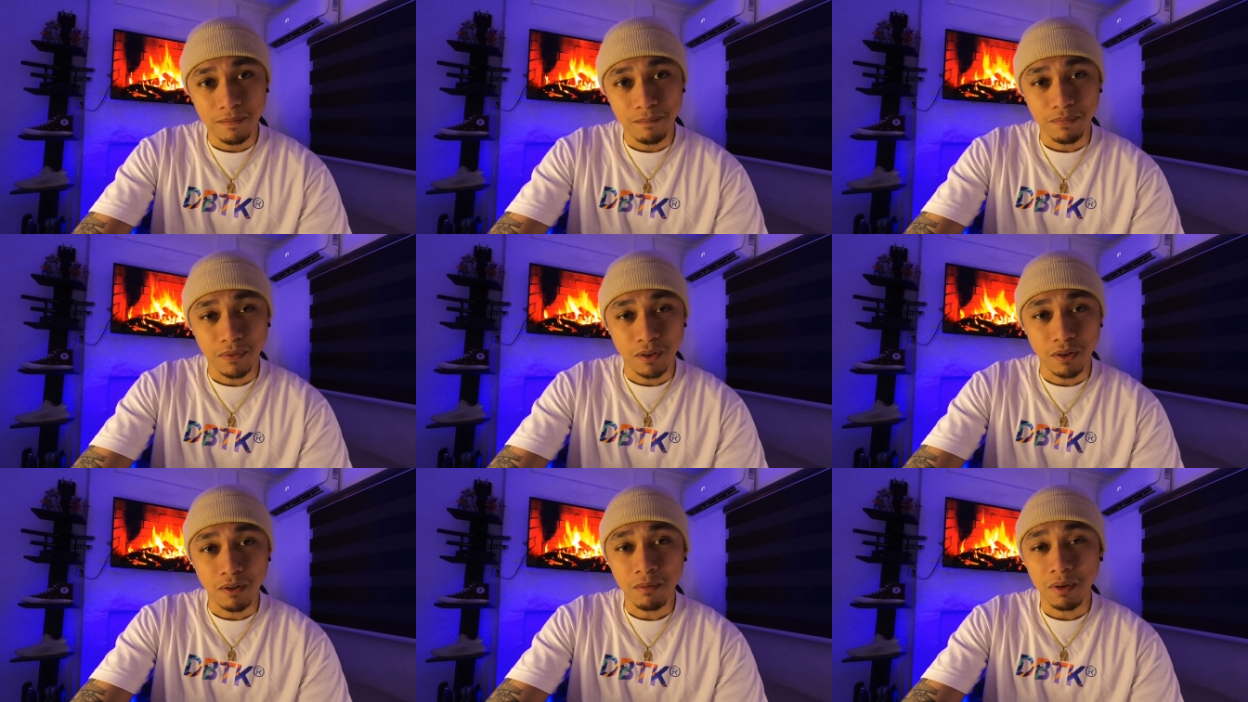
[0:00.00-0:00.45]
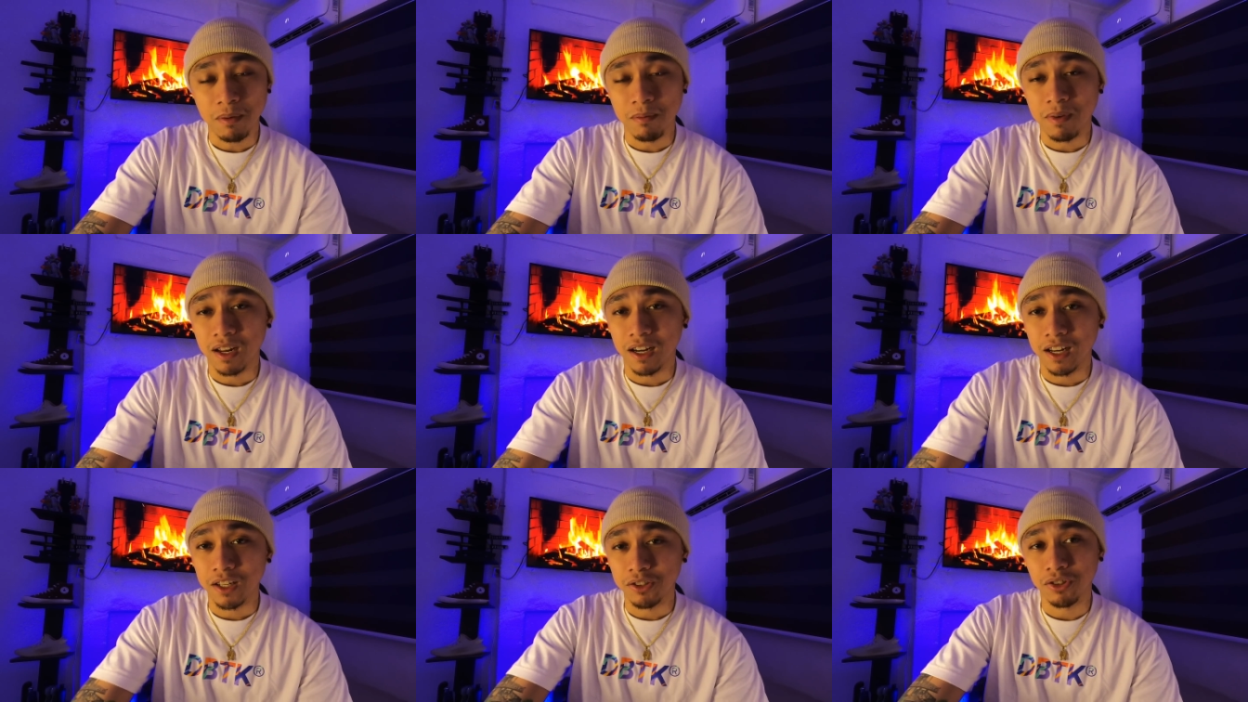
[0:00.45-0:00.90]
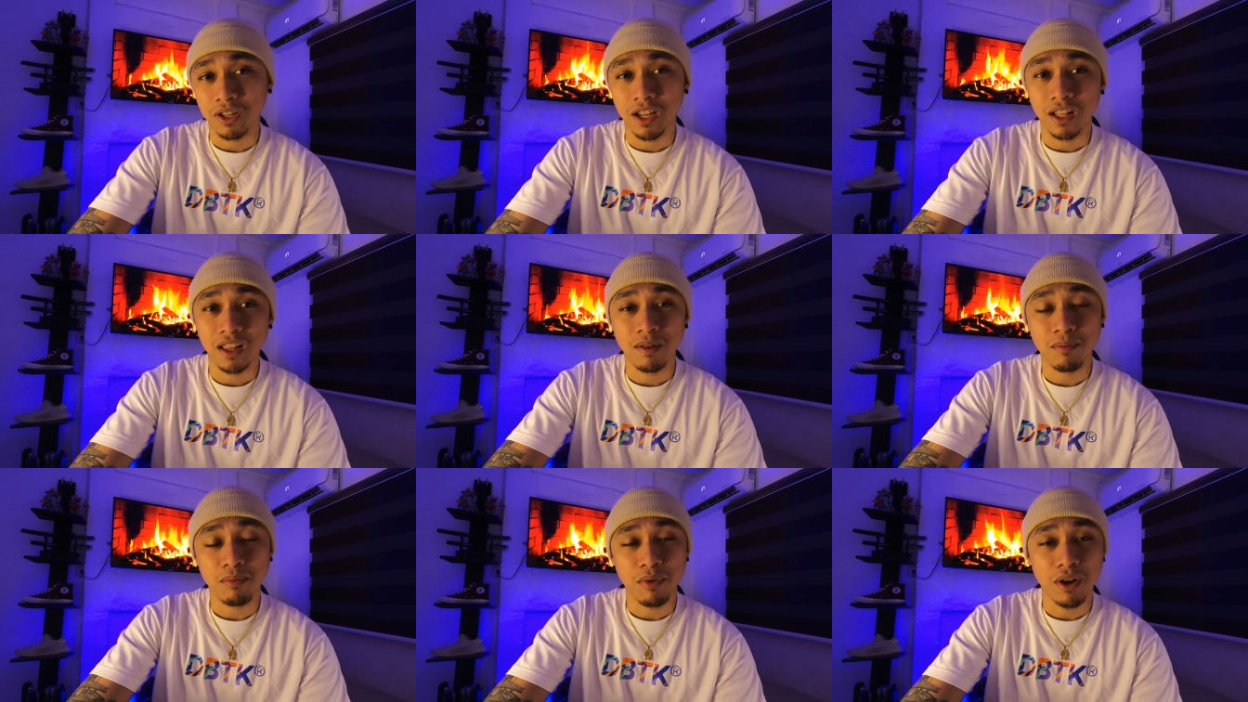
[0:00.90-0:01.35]
No? May mga religion na
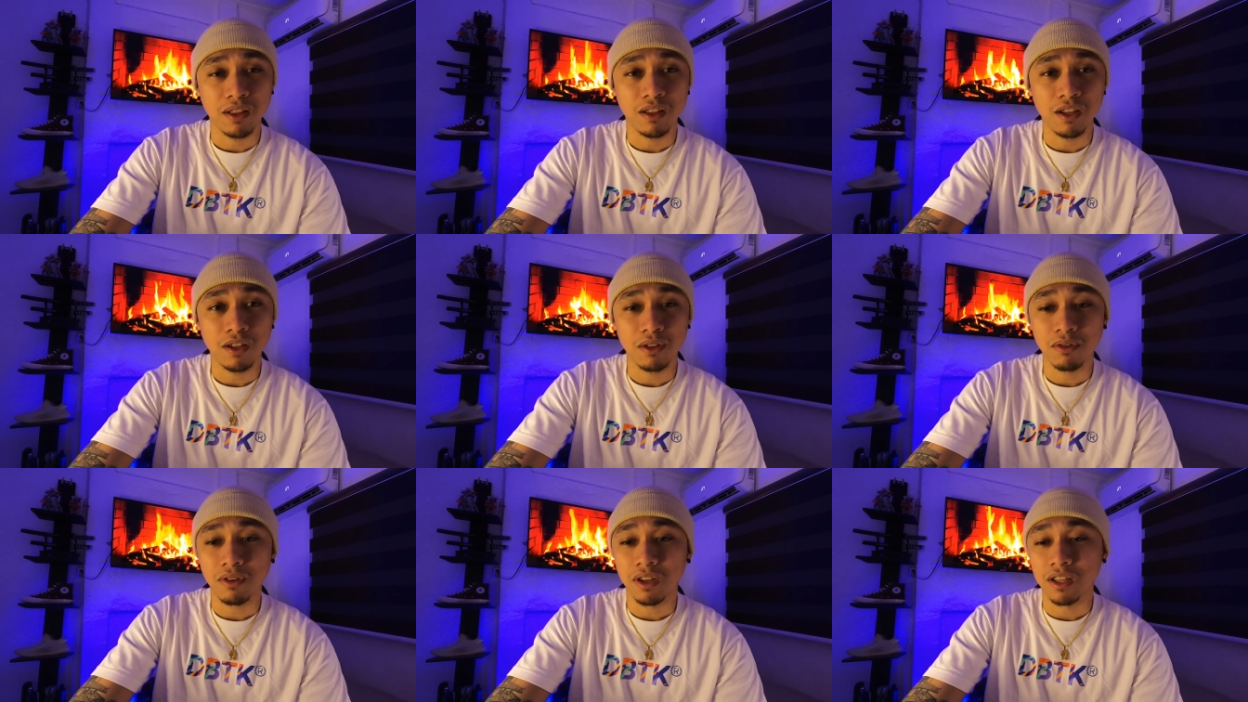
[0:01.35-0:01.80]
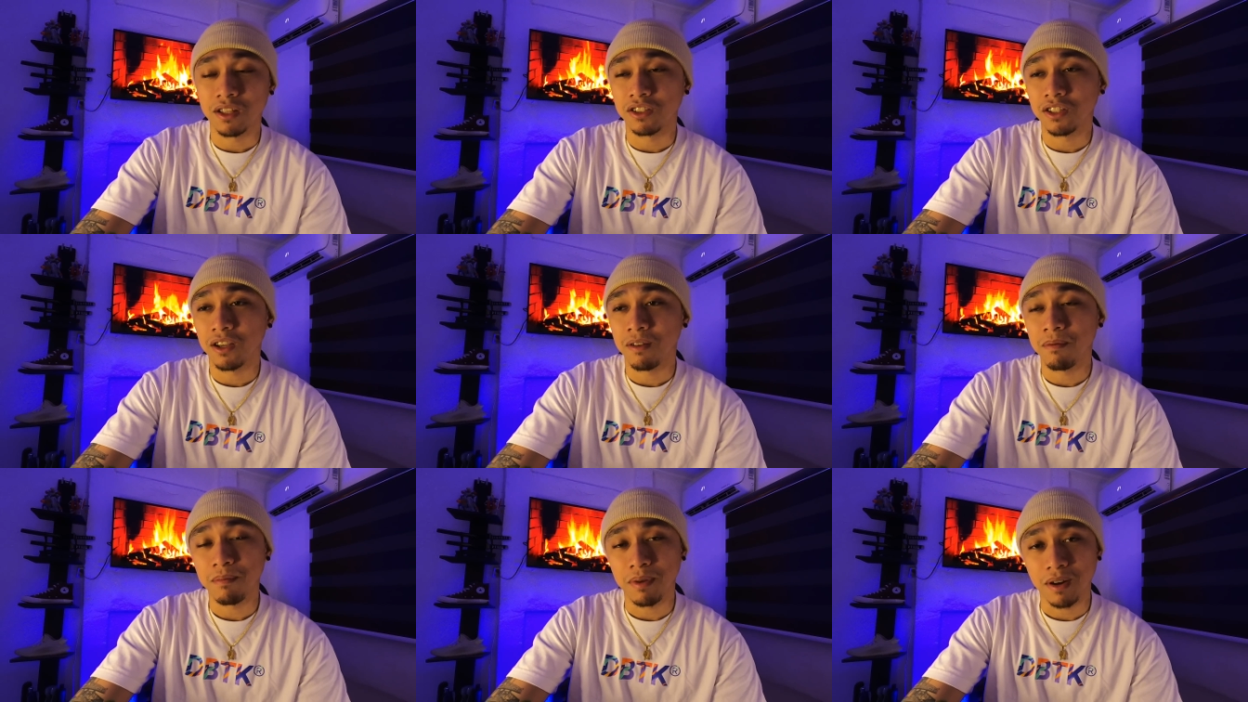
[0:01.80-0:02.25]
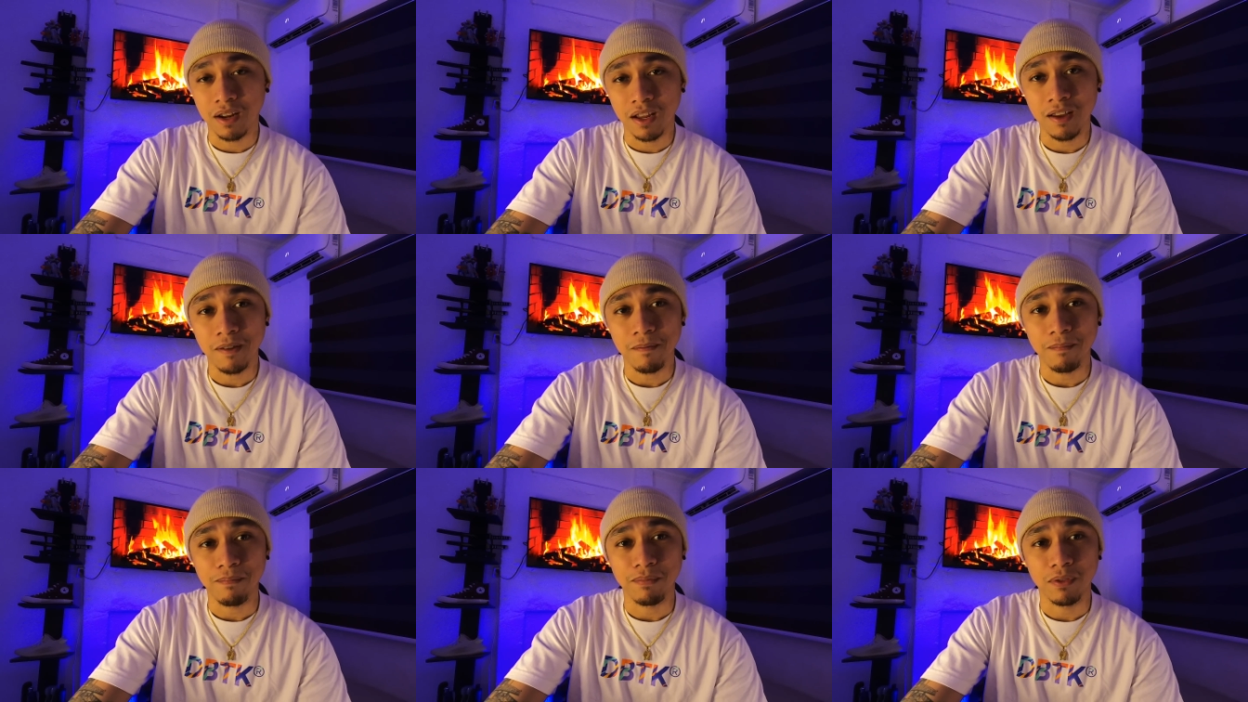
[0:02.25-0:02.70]
hindi pwede to. And
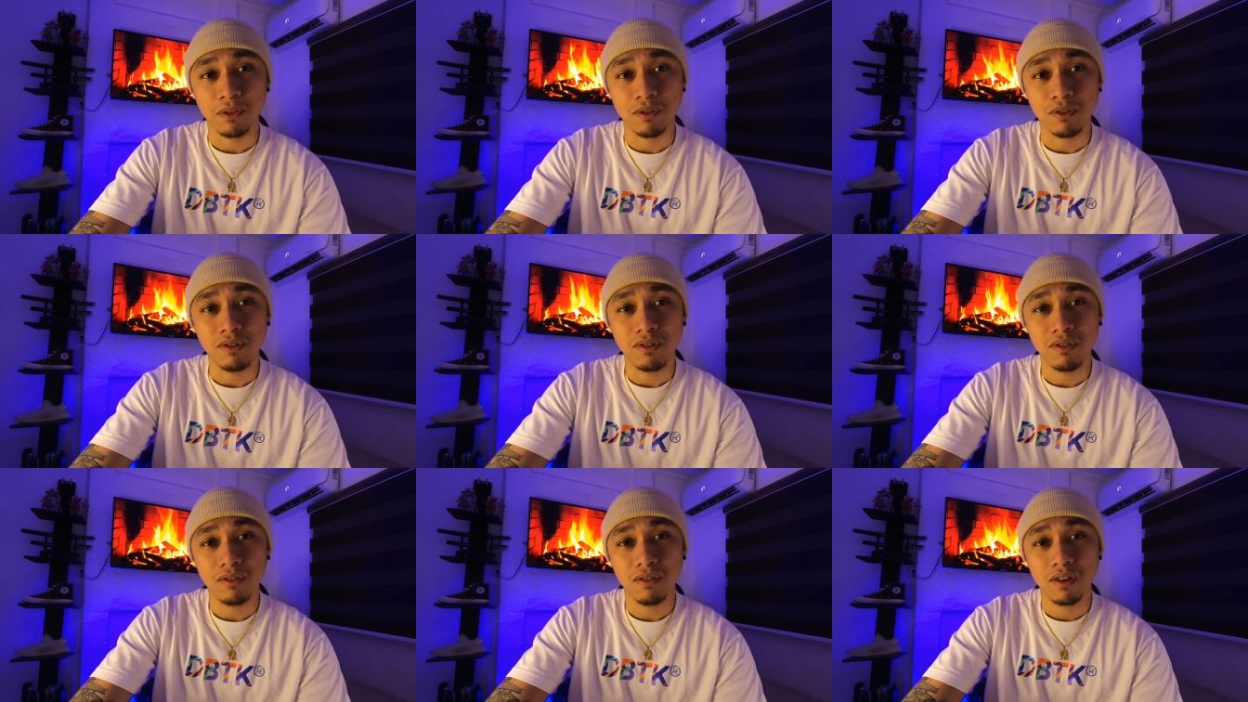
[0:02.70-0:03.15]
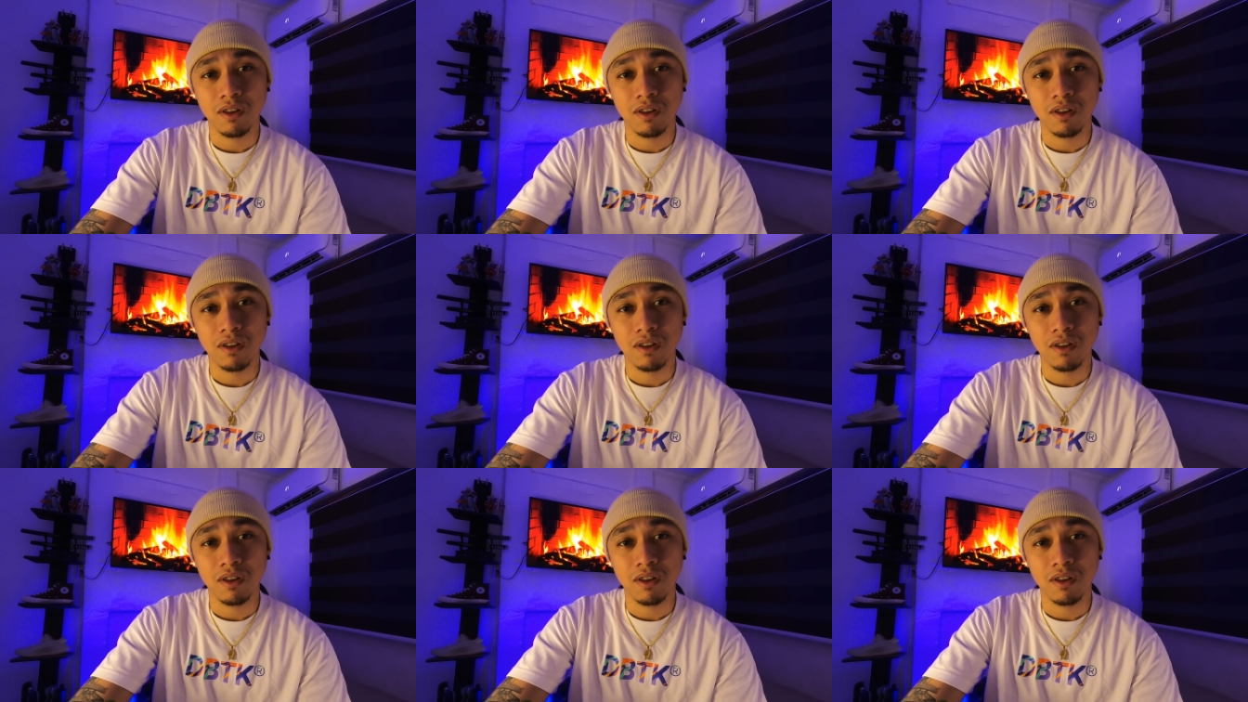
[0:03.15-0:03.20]
syempre, no?